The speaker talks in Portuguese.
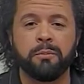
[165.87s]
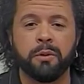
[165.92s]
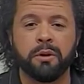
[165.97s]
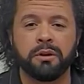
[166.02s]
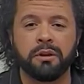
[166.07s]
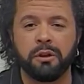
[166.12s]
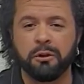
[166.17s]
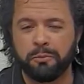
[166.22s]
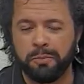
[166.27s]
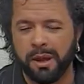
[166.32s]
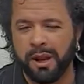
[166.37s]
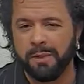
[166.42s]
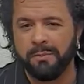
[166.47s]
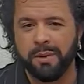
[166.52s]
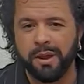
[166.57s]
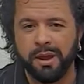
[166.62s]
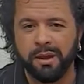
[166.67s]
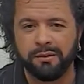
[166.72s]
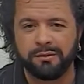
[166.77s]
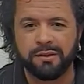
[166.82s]
Portanto,
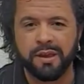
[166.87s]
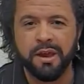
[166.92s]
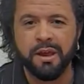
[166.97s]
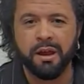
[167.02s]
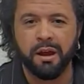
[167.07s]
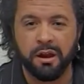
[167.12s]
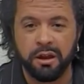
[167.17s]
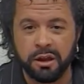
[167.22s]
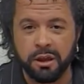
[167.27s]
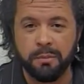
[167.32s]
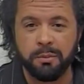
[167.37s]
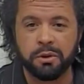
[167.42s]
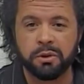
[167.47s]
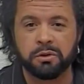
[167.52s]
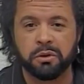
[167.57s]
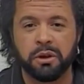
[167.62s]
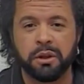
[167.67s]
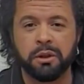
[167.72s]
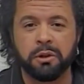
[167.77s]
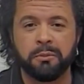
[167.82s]
parabéns à equipe do
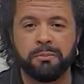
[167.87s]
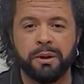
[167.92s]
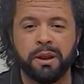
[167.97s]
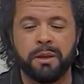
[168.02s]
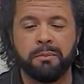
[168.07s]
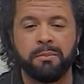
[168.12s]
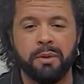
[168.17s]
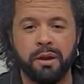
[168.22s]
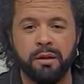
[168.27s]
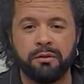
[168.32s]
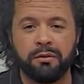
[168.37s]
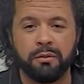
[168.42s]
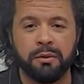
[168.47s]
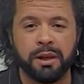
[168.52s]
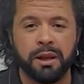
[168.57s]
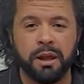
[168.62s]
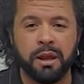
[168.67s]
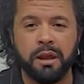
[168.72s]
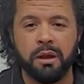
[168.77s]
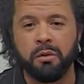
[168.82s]
Toledo, parabéns ao
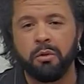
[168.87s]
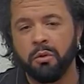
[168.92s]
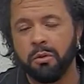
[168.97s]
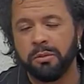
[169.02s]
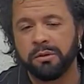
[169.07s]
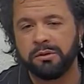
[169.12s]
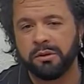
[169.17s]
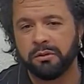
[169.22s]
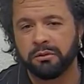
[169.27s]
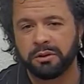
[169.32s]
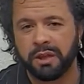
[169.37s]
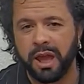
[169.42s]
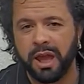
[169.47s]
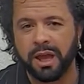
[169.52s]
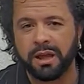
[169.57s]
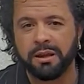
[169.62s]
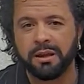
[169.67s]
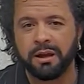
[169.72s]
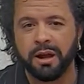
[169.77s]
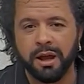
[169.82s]
elenco, comissão
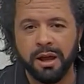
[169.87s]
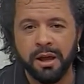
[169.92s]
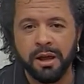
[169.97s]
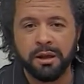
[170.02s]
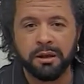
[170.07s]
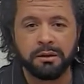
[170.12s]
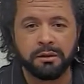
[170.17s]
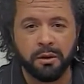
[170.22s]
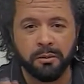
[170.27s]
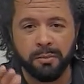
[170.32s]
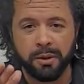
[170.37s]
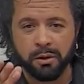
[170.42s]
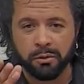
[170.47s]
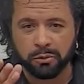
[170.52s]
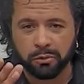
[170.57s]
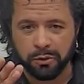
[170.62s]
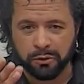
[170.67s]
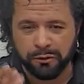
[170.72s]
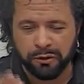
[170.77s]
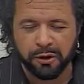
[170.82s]
técnica e também
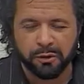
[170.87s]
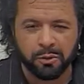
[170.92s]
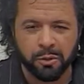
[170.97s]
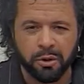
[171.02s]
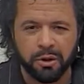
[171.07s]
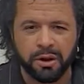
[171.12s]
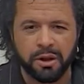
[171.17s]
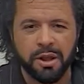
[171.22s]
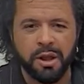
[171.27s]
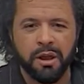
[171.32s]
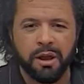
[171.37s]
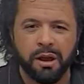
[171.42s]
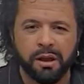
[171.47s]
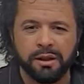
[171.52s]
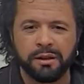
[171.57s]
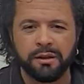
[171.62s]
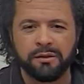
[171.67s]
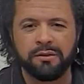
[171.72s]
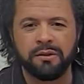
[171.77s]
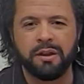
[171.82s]
ao torcedor
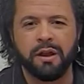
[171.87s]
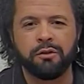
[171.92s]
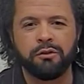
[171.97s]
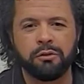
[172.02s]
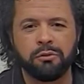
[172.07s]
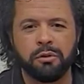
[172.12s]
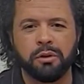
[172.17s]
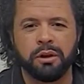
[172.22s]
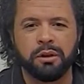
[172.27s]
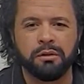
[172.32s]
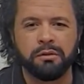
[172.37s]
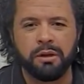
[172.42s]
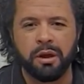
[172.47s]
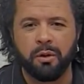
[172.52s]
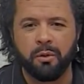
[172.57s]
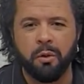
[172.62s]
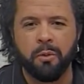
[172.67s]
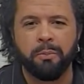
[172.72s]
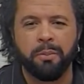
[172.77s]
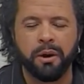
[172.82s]
aí da cidade de Toledo que
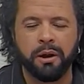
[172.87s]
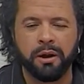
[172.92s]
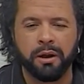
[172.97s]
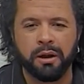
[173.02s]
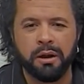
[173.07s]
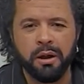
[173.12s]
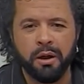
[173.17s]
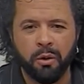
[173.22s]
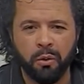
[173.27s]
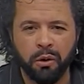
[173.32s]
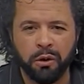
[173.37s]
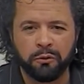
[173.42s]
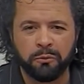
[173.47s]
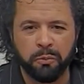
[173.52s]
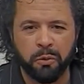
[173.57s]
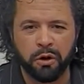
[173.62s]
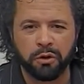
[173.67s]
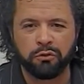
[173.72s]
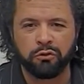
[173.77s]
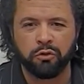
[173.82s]
acompanha o
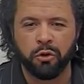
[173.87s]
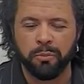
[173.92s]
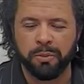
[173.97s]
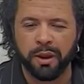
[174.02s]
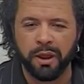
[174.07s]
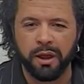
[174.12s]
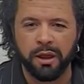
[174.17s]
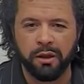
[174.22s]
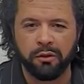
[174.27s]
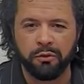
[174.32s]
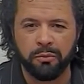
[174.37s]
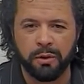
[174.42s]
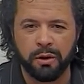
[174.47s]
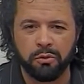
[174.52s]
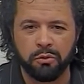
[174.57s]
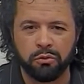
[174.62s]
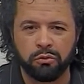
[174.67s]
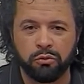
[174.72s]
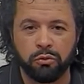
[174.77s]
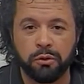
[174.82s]
Sport Show pela Rede
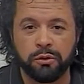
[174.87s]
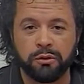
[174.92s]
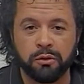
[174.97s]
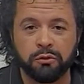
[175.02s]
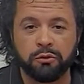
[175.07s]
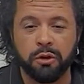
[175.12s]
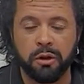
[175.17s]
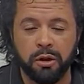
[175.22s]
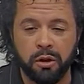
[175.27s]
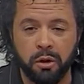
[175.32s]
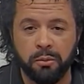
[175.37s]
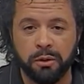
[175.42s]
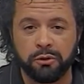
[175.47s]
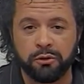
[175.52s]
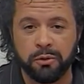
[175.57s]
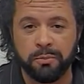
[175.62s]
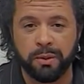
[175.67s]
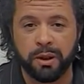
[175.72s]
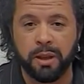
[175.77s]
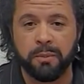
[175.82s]
Mercosul. Estão de,
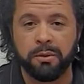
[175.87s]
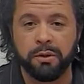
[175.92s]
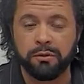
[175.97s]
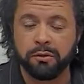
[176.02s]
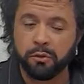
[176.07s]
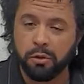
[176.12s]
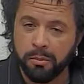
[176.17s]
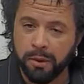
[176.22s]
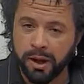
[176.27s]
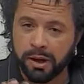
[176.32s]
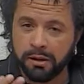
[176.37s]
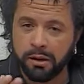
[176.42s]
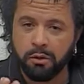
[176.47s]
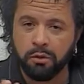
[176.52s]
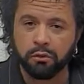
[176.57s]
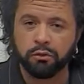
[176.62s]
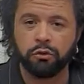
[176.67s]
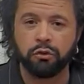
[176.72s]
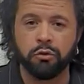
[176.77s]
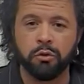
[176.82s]
realmente de parabéns e tomara que
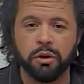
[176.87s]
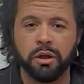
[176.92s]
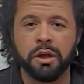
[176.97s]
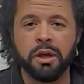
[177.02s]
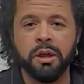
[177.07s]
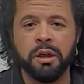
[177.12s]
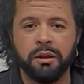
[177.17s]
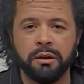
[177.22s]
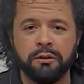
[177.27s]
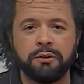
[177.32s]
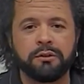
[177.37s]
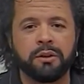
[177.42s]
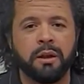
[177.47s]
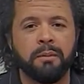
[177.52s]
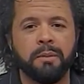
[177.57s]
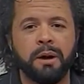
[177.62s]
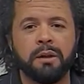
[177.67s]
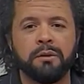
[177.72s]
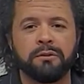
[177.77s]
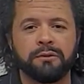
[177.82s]
continue esse
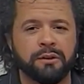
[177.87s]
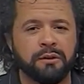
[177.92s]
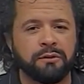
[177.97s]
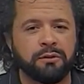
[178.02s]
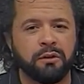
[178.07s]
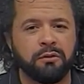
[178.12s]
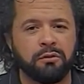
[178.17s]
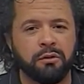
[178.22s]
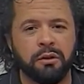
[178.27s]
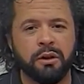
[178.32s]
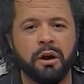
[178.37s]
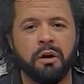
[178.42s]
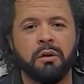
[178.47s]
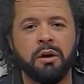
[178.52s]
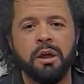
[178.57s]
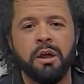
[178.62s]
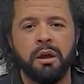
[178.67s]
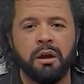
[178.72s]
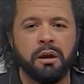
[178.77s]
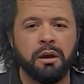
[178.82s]
trabalho sensacional
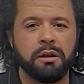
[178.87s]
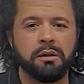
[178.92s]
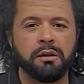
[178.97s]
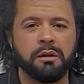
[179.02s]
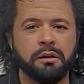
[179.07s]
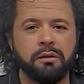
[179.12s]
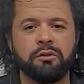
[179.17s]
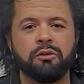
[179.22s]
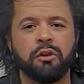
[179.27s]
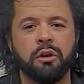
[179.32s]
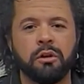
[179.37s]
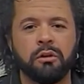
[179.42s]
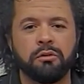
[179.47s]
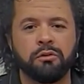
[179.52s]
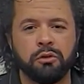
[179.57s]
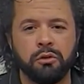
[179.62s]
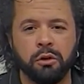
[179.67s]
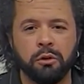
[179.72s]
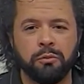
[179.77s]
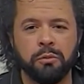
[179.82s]
ainda neste ano
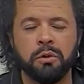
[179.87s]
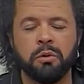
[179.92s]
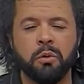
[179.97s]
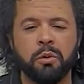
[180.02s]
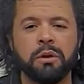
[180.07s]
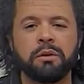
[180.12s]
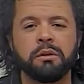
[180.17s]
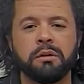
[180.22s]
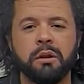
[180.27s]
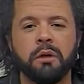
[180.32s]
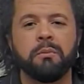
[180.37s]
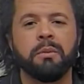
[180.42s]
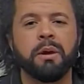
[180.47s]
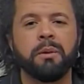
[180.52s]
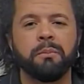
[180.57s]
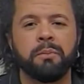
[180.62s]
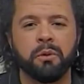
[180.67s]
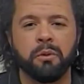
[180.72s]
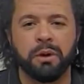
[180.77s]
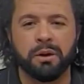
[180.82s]
de 2008 e
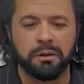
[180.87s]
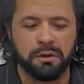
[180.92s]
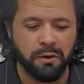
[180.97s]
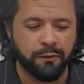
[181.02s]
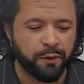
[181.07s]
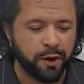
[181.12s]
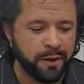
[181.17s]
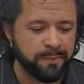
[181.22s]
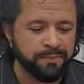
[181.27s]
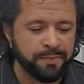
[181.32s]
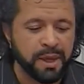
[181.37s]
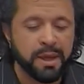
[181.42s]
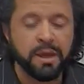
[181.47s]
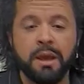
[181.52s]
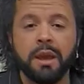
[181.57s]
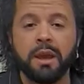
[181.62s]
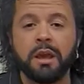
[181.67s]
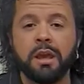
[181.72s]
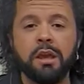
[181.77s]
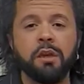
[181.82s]
também para o ano que vem.
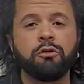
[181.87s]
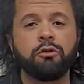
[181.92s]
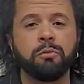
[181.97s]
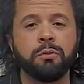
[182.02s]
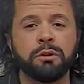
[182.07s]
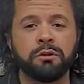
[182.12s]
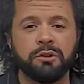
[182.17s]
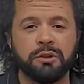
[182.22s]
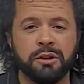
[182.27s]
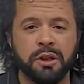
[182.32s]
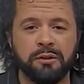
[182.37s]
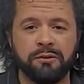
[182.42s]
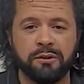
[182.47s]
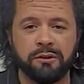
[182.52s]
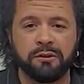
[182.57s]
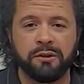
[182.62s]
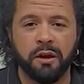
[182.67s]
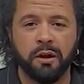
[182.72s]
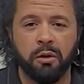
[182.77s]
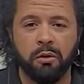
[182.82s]
Em ritmo de
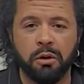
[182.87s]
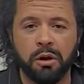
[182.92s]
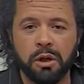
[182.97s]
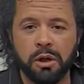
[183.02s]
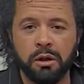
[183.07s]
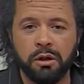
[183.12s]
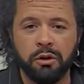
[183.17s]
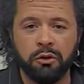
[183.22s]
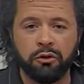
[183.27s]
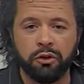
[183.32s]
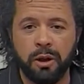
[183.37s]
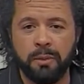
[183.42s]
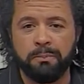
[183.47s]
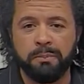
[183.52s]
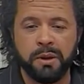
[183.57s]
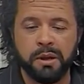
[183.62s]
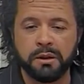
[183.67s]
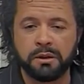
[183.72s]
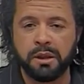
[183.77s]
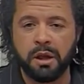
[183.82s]
decisão, e já
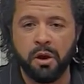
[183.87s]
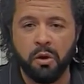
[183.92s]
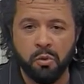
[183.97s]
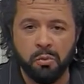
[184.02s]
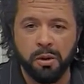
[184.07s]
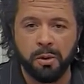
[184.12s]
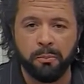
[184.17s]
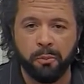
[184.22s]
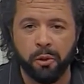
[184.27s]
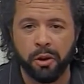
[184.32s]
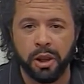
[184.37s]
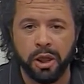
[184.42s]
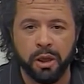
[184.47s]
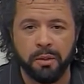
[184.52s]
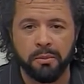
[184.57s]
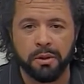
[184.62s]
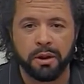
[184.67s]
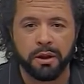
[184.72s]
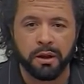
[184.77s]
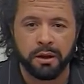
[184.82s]
pinta uma
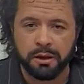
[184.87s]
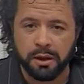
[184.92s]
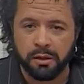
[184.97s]
polêmica.